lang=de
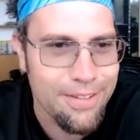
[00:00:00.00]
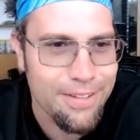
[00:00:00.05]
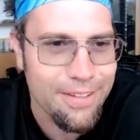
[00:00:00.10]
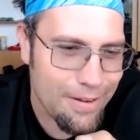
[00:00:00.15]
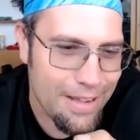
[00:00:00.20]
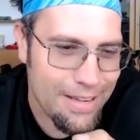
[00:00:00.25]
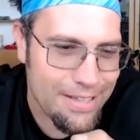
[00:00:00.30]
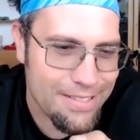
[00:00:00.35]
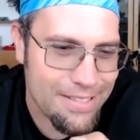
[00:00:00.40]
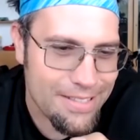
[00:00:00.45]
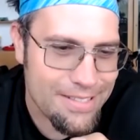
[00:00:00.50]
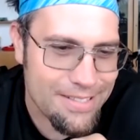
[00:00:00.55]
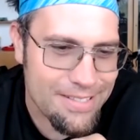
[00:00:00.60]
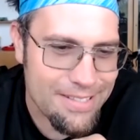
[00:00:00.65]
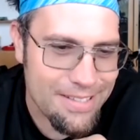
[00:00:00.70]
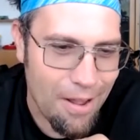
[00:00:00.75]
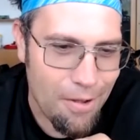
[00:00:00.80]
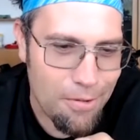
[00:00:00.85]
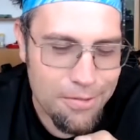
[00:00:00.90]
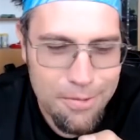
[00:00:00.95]
Vielleicht ist
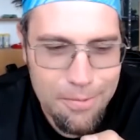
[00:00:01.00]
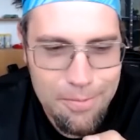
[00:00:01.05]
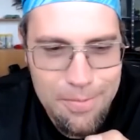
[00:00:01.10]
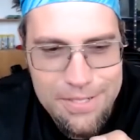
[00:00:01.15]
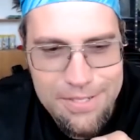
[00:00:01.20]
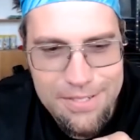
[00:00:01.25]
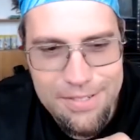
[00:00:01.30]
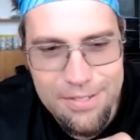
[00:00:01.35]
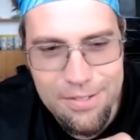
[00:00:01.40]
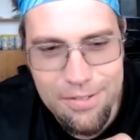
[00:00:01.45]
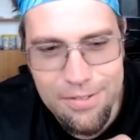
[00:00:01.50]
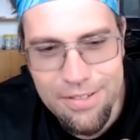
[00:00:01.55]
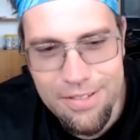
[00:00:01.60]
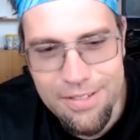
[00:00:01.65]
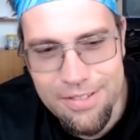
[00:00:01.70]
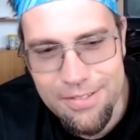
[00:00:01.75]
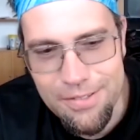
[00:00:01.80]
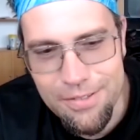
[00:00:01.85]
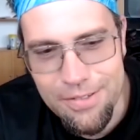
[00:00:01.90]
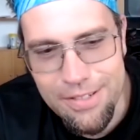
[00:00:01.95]
es auch so ein bisschen so
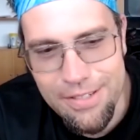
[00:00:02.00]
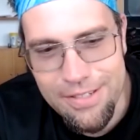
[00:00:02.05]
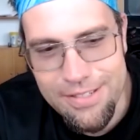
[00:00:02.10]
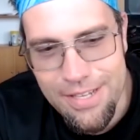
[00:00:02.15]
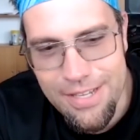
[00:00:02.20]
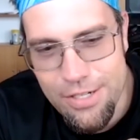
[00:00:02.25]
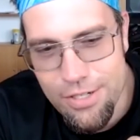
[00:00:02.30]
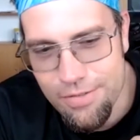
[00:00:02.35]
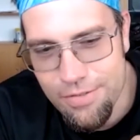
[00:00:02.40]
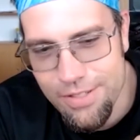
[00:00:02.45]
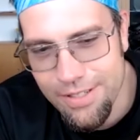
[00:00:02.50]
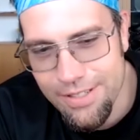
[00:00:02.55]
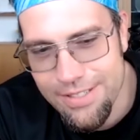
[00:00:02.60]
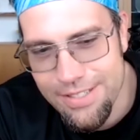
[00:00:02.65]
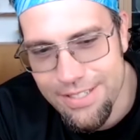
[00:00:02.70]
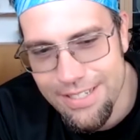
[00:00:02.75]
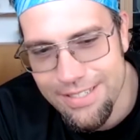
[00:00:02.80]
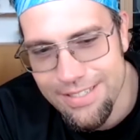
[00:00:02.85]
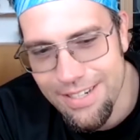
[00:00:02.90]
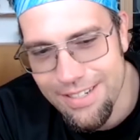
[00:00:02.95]
eine, so eine
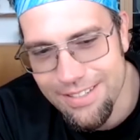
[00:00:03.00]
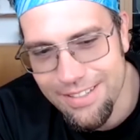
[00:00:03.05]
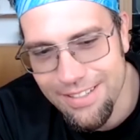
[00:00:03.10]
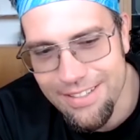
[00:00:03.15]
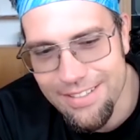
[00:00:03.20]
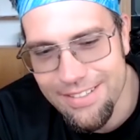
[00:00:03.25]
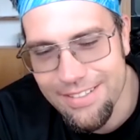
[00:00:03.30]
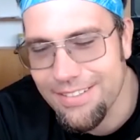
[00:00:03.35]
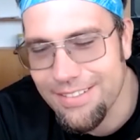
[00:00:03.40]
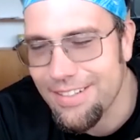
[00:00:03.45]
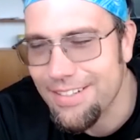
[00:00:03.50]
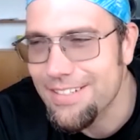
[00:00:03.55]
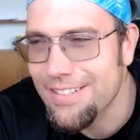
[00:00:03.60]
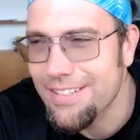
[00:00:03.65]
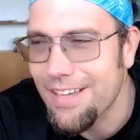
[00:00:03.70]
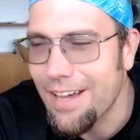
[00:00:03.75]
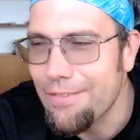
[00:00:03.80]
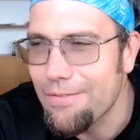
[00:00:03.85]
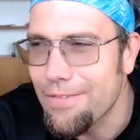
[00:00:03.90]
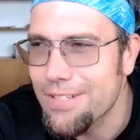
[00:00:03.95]
Gesellschaftskritik da drin, dass
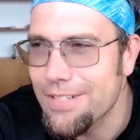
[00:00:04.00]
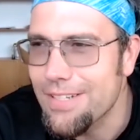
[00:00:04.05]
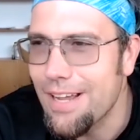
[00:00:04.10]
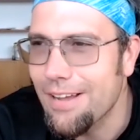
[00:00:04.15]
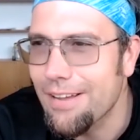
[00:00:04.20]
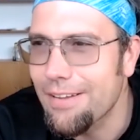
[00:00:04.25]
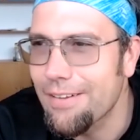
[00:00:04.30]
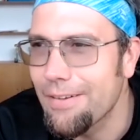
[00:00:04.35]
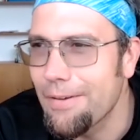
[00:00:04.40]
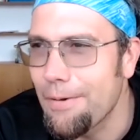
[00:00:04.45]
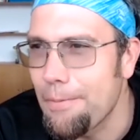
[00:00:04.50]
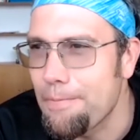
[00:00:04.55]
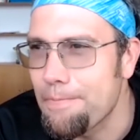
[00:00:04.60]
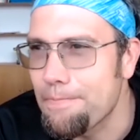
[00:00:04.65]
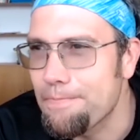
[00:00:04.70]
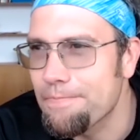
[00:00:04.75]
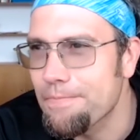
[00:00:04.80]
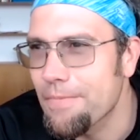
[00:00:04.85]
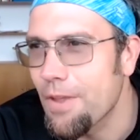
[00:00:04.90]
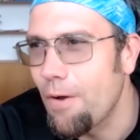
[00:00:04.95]
ich einfach sage,
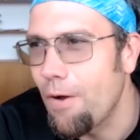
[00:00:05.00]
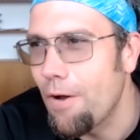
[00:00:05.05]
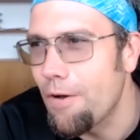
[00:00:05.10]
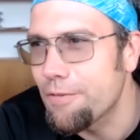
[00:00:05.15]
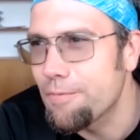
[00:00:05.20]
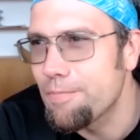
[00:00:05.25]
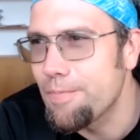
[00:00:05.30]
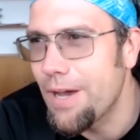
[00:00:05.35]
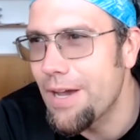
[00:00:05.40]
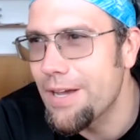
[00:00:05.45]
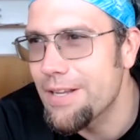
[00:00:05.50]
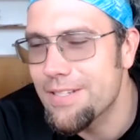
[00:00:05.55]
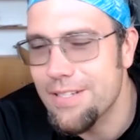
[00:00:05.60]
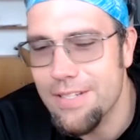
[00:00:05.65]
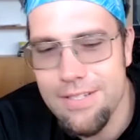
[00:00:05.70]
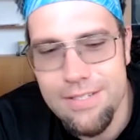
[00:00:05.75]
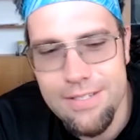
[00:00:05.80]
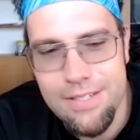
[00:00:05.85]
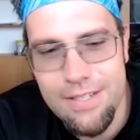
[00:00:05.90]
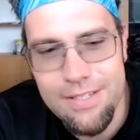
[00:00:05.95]
hm, oftmals
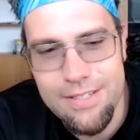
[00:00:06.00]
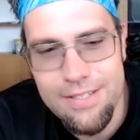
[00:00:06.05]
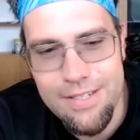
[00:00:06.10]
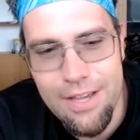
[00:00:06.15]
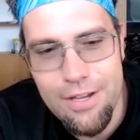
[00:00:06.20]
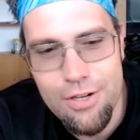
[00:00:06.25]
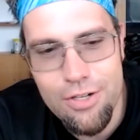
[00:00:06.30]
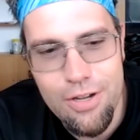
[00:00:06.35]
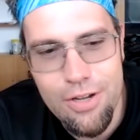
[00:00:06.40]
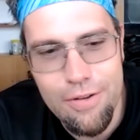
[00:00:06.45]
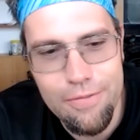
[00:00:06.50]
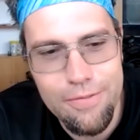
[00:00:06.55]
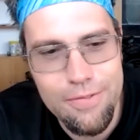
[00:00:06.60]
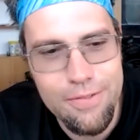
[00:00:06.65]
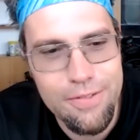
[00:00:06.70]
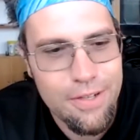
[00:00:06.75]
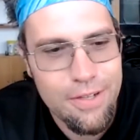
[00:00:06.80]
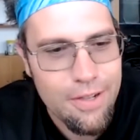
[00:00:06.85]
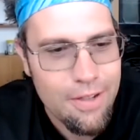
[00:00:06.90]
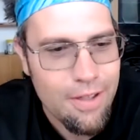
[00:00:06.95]
ist die
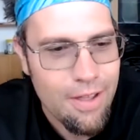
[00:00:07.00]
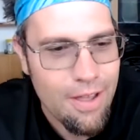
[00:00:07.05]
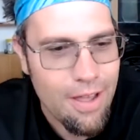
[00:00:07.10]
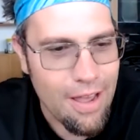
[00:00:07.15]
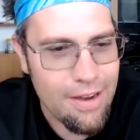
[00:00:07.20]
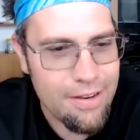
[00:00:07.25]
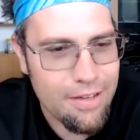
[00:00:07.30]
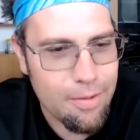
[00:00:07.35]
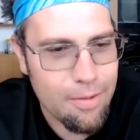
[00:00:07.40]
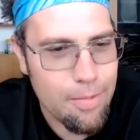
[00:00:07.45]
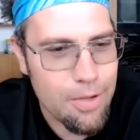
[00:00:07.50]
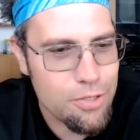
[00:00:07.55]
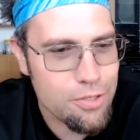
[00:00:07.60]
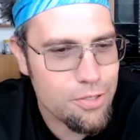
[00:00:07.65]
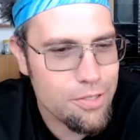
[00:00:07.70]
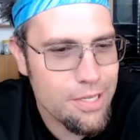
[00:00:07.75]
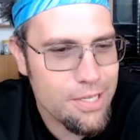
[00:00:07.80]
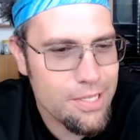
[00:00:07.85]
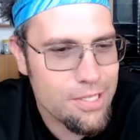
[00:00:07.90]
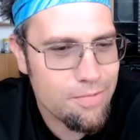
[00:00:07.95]
Gesellschaft anderer
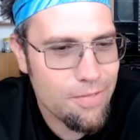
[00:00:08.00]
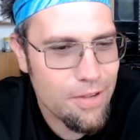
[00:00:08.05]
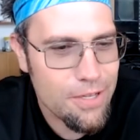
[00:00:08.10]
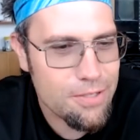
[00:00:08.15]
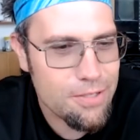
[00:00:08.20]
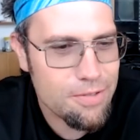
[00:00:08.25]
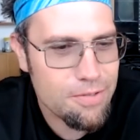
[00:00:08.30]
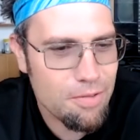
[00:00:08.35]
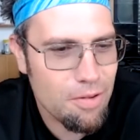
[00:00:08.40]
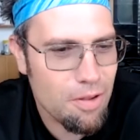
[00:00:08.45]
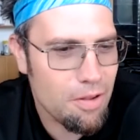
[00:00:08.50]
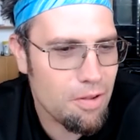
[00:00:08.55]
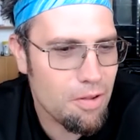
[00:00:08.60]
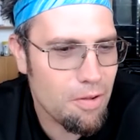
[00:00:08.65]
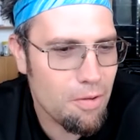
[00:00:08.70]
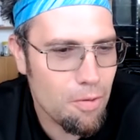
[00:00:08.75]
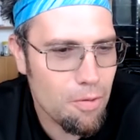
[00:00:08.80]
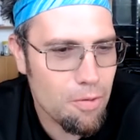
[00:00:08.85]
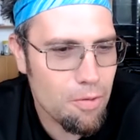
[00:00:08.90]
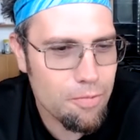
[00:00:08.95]
Menschen nichts, was äh,
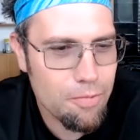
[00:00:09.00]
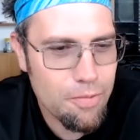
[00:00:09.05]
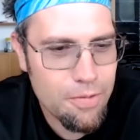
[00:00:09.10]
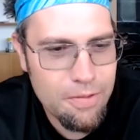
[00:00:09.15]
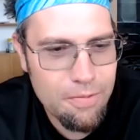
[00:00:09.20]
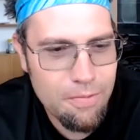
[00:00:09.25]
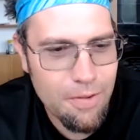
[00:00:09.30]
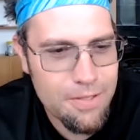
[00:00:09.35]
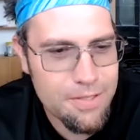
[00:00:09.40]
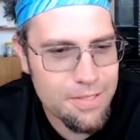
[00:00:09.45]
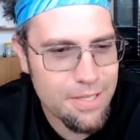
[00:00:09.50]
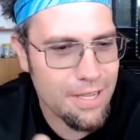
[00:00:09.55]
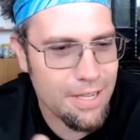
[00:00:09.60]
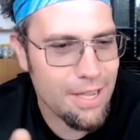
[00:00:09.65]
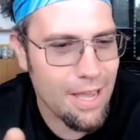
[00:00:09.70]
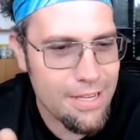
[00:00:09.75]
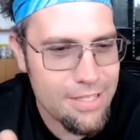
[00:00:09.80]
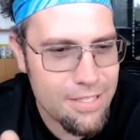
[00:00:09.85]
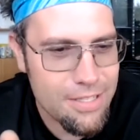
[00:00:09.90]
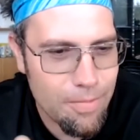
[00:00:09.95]
irgendwie was
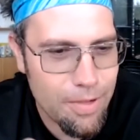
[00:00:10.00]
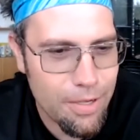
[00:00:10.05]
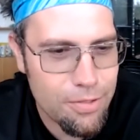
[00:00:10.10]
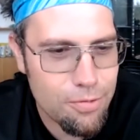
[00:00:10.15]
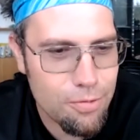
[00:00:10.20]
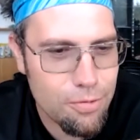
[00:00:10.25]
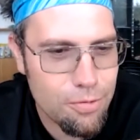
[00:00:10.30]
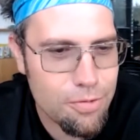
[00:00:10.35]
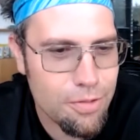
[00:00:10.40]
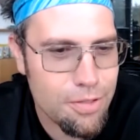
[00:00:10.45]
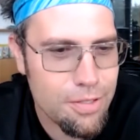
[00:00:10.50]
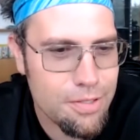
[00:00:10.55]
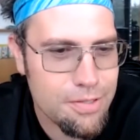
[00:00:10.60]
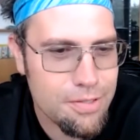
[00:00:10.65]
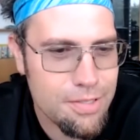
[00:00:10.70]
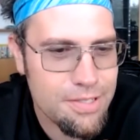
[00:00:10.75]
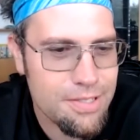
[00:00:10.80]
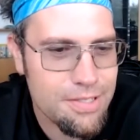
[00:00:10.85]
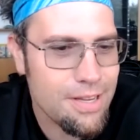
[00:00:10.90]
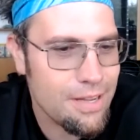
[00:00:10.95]
gegen Einsamkeit tut,
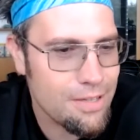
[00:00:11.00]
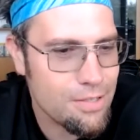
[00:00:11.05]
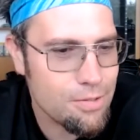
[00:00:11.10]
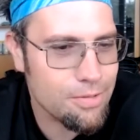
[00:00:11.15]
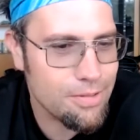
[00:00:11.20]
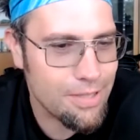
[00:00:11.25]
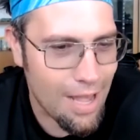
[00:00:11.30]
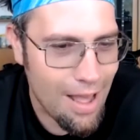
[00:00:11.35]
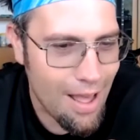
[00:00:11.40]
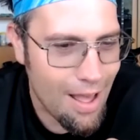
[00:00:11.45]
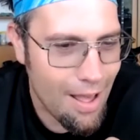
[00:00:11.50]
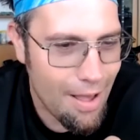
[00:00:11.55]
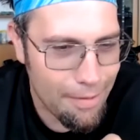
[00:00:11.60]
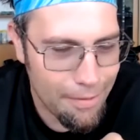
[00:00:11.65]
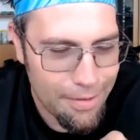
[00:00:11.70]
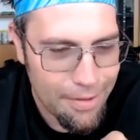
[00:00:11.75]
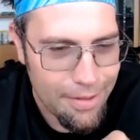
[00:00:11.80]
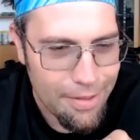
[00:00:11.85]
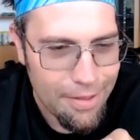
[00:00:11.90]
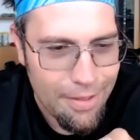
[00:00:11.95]
sondern die sind halt so
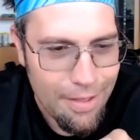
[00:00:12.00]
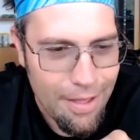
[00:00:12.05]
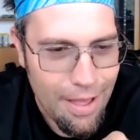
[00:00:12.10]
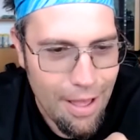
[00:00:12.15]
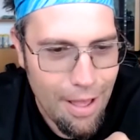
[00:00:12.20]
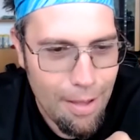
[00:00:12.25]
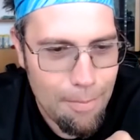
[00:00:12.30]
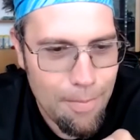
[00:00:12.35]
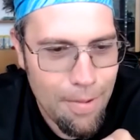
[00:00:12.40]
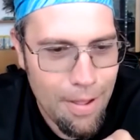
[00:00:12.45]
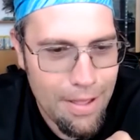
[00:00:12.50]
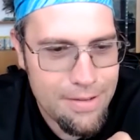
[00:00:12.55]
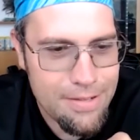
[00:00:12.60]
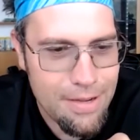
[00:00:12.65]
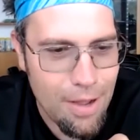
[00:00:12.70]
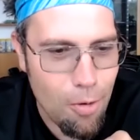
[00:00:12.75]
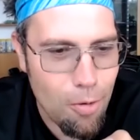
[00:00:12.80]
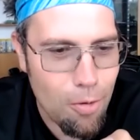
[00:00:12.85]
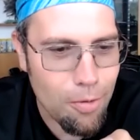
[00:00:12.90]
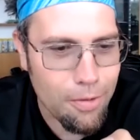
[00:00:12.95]
da, haben
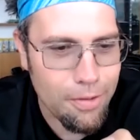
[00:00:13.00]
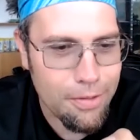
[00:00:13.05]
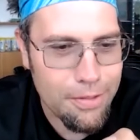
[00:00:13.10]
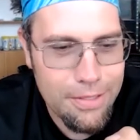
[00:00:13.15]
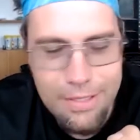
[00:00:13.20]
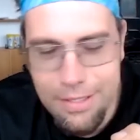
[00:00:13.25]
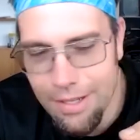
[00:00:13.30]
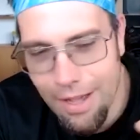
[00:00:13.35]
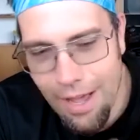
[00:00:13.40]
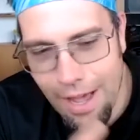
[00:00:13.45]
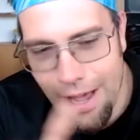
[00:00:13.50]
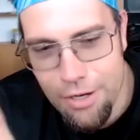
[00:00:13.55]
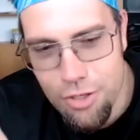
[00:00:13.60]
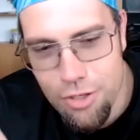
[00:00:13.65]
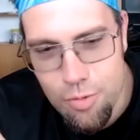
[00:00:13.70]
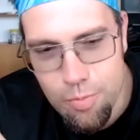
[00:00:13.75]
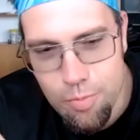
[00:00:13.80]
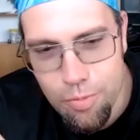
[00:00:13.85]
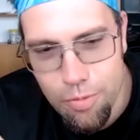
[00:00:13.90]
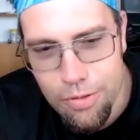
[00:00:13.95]
halt auch ihre
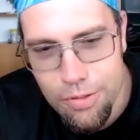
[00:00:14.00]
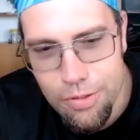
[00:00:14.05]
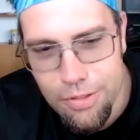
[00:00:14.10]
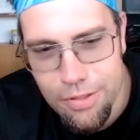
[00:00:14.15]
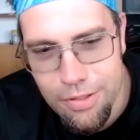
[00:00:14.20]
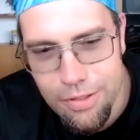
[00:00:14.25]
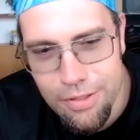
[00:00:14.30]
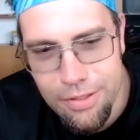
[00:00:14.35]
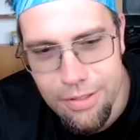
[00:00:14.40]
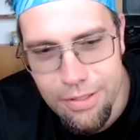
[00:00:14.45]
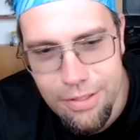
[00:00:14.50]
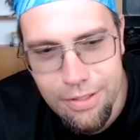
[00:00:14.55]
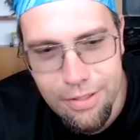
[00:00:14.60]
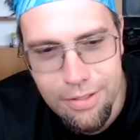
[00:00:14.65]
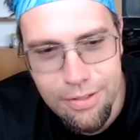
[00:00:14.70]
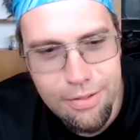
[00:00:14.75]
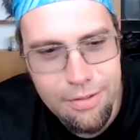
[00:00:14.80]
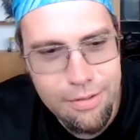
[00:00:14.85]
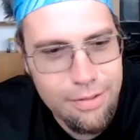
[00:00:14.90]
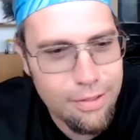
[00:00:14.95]
Ansprüche,
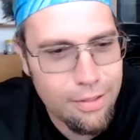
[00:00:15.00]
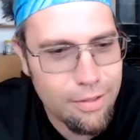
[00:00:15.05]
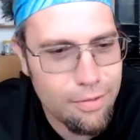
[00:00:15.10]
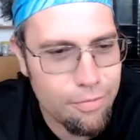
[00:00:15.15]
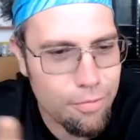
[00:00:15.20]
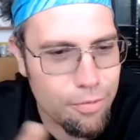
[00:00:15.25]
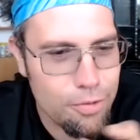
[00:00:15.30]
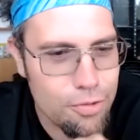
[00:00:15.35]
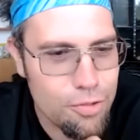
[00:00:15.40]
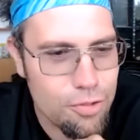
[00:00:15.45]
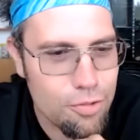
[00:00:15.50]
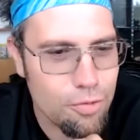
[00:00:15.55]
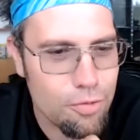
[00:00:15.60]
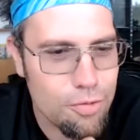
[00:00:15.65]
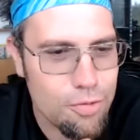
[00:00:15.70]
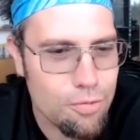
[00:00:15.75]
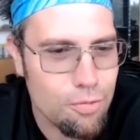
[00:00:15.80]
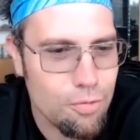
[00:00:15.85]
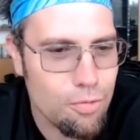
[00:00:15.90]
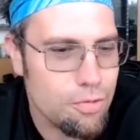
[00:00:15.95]
ihre, ihre Wünsche und so.